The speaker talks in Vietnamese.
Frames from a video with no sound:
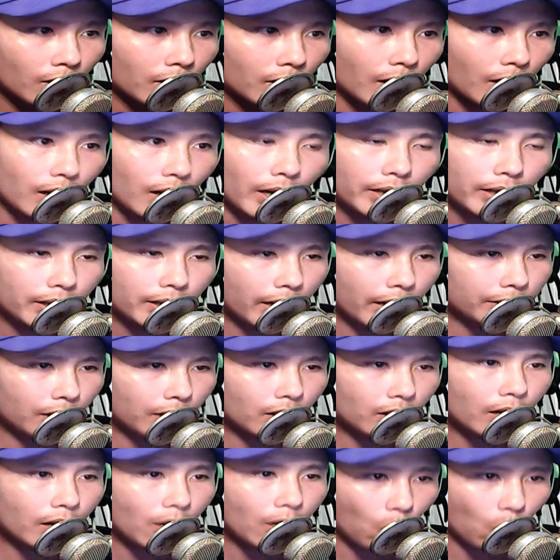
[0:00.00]
kỳ linh hết
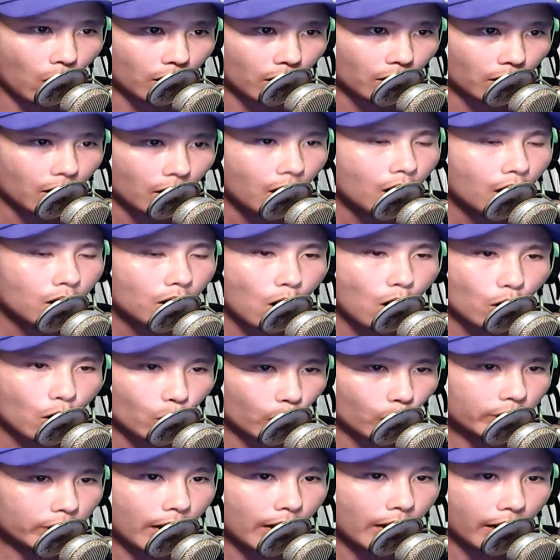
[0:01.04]
sức nghi hoặc ngọn
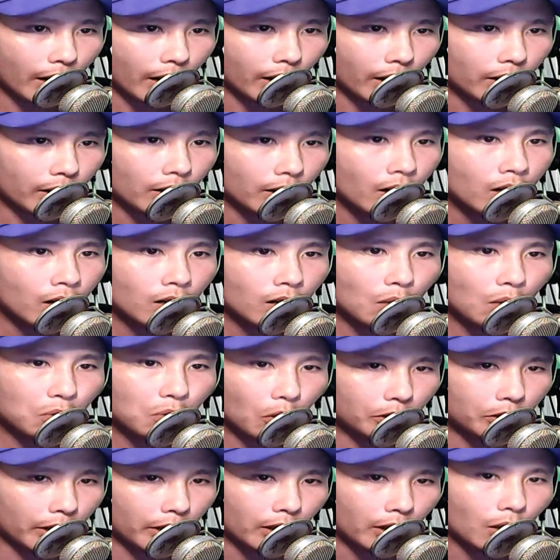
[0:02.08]
núi giả này không
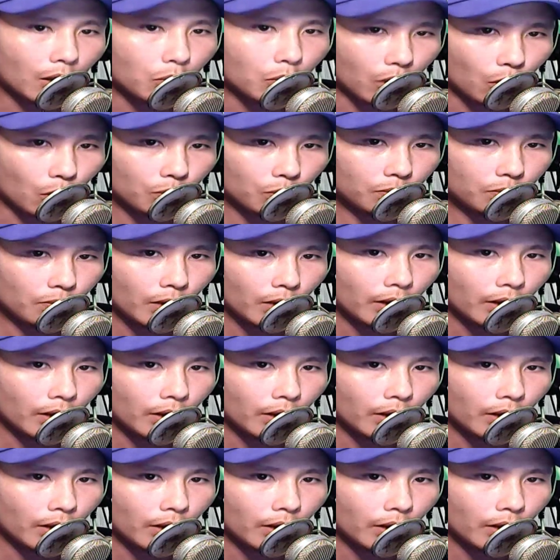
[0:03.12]
có gì không đúng